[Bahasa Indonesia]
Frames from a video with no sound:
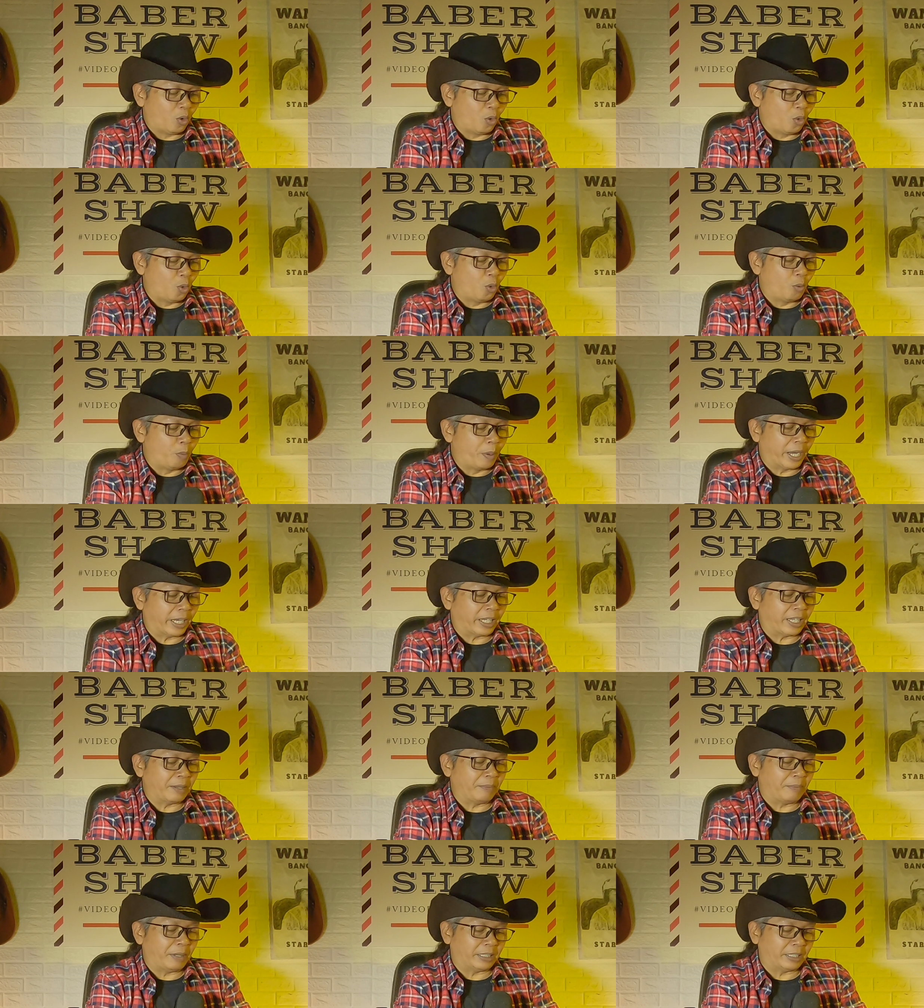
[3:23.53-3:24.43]

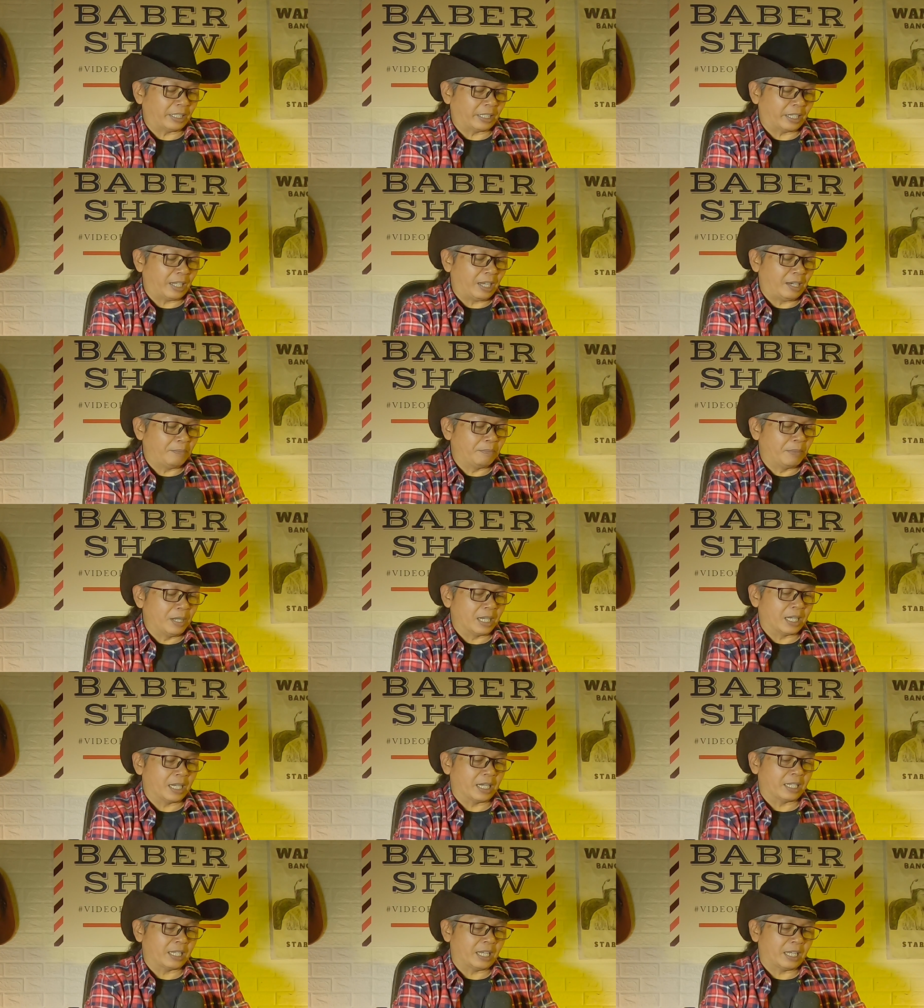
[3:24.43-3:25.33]
UBK Material
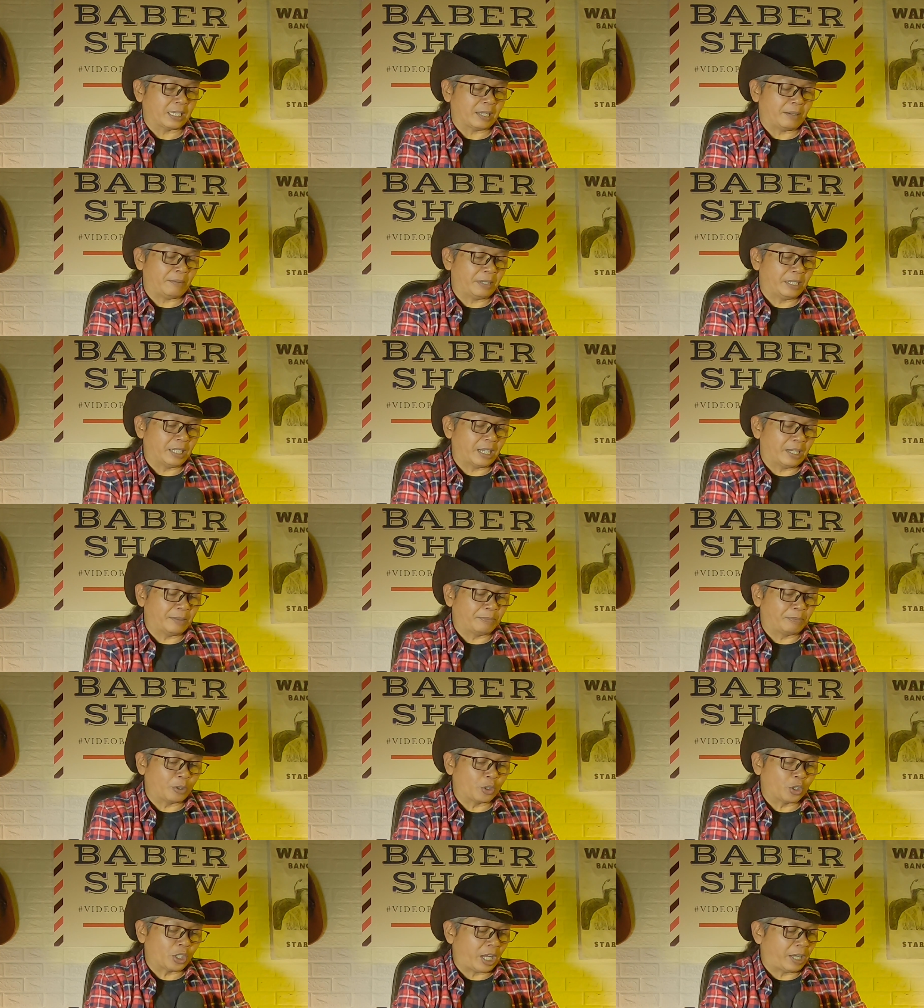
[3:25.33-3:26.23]
bekerja sama dengan
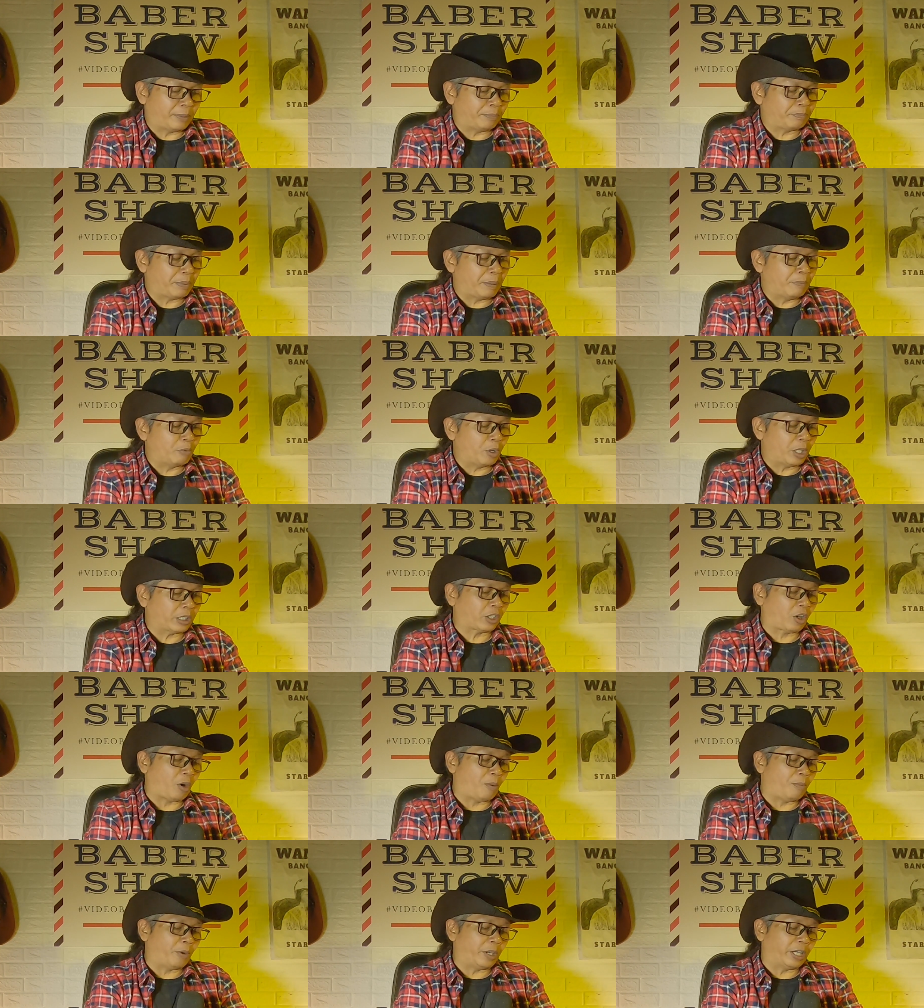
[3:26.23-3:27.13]
perusahaan pembuat
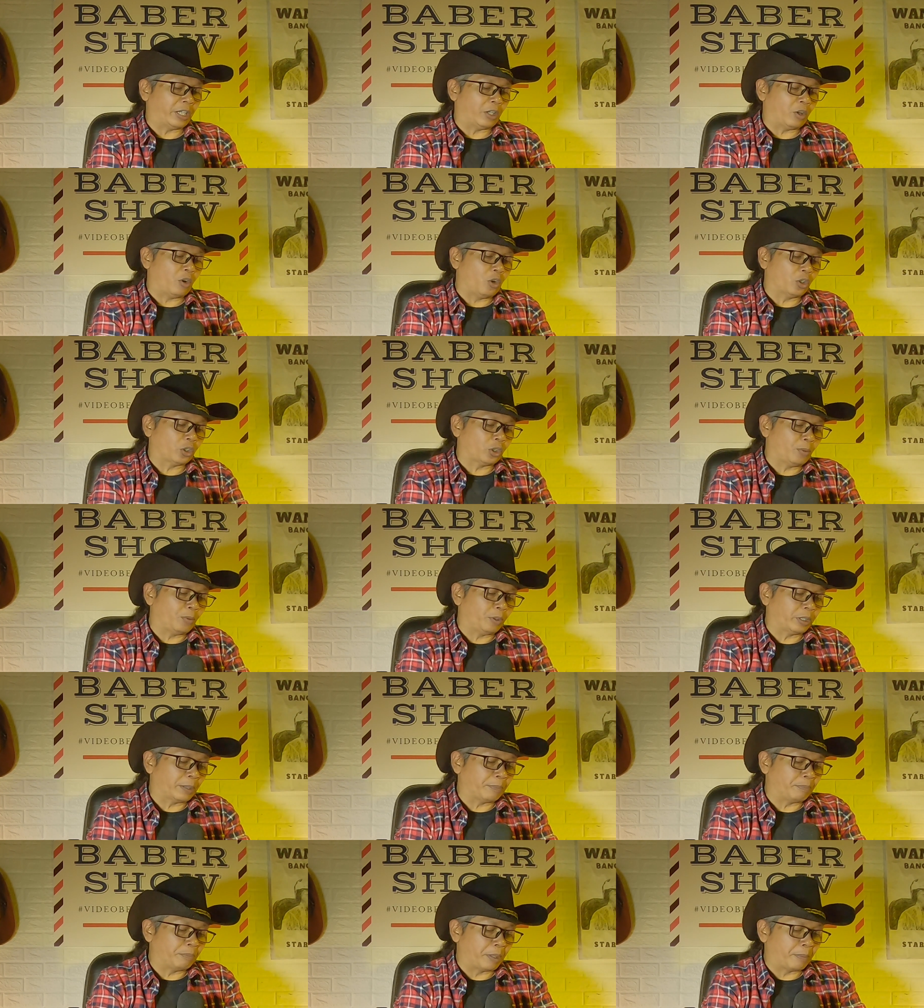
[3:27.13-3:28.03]
komponen
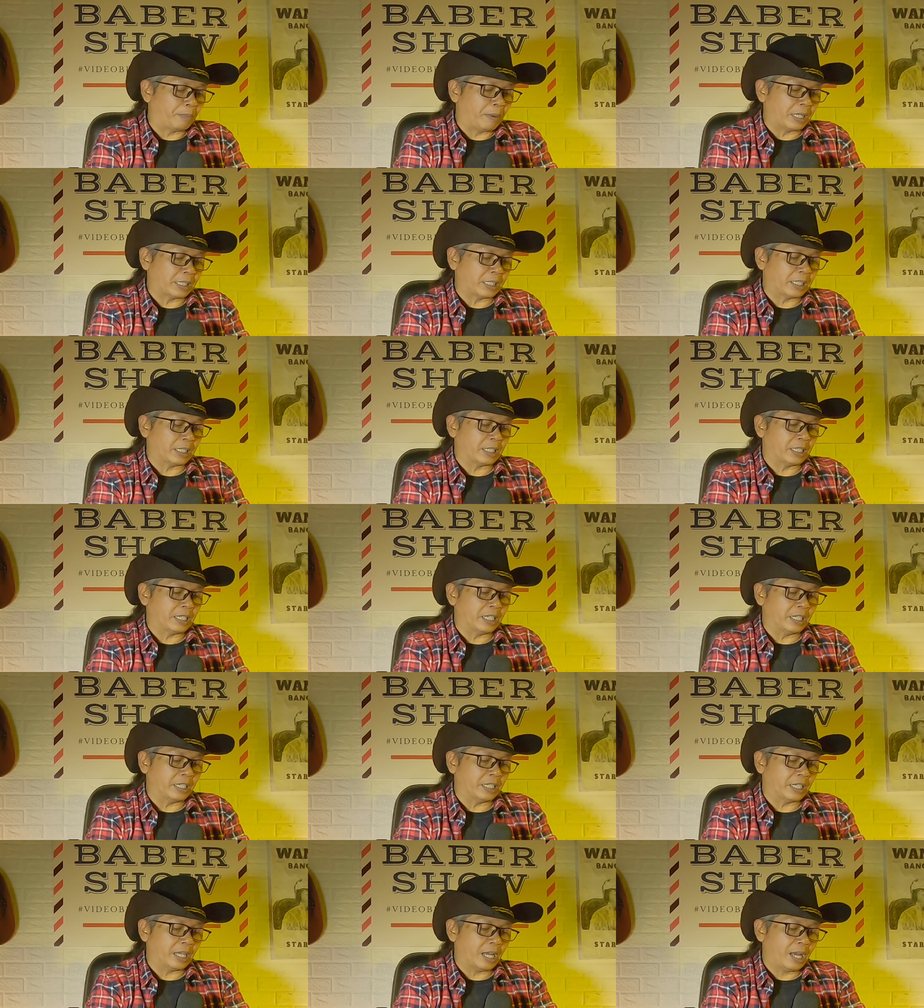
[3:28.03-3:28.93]
otomotif berbasis di
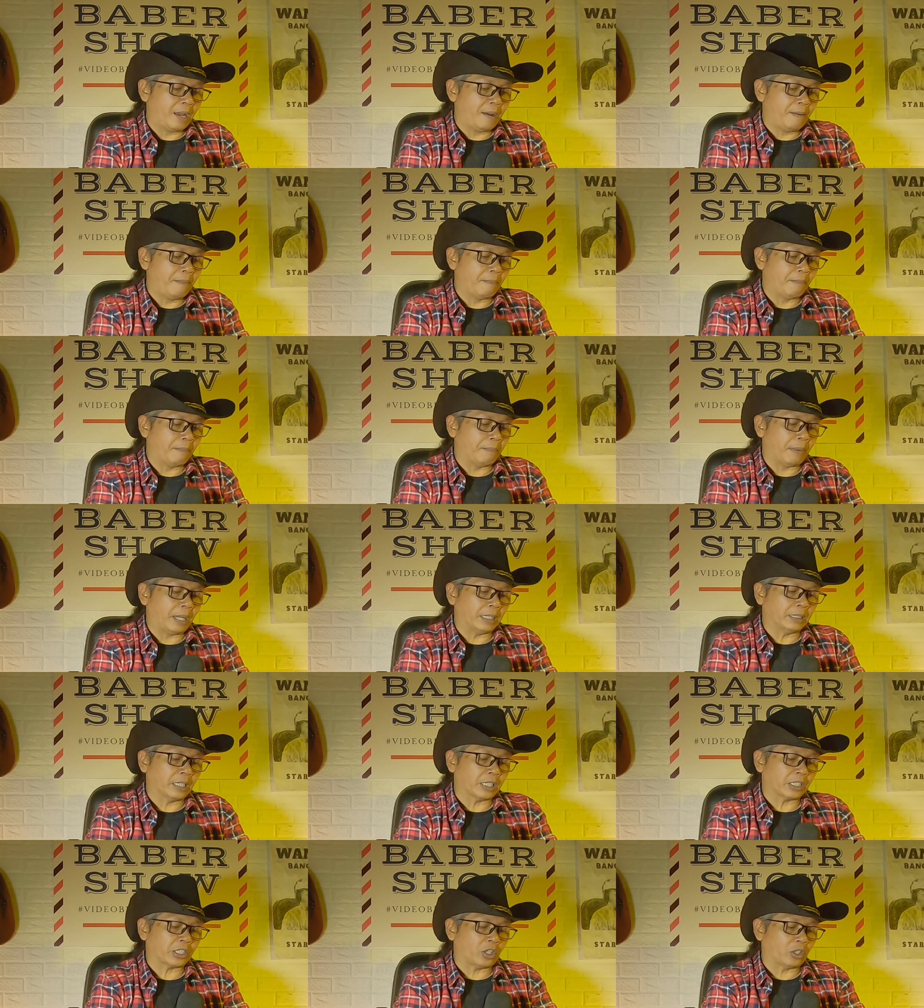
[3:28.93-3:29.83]
India,
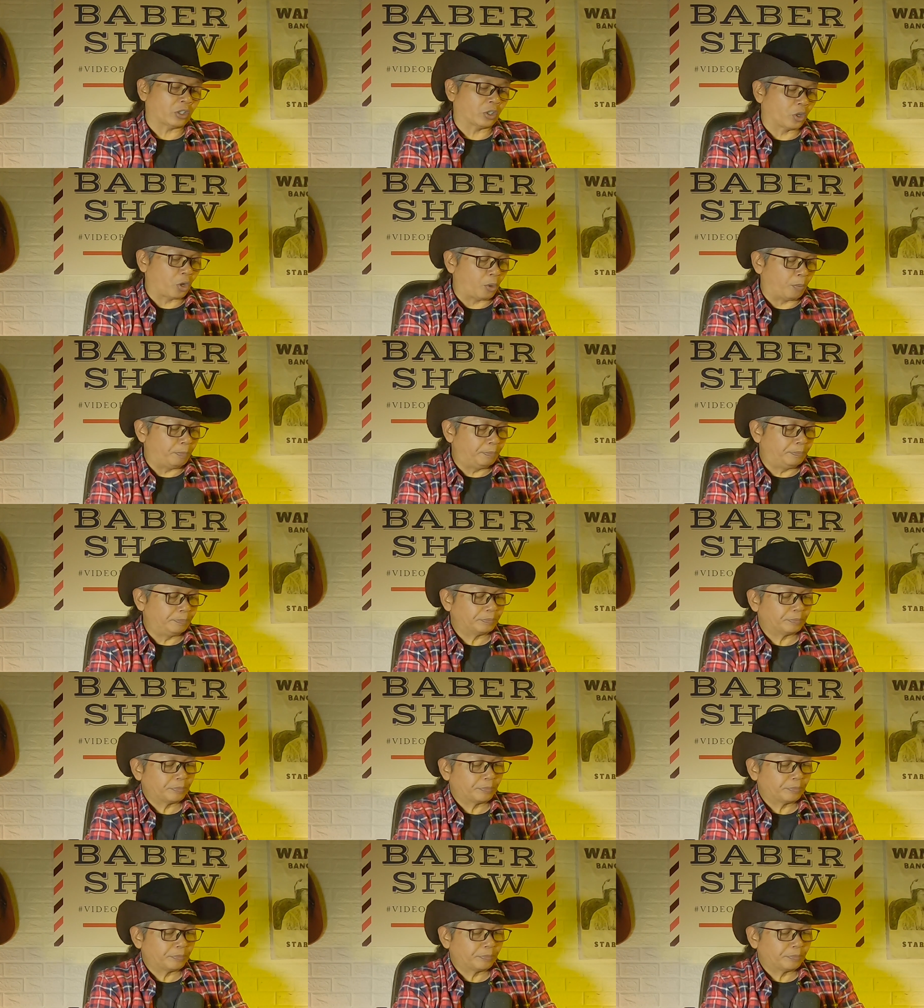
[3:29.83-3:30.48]
Motherson Group.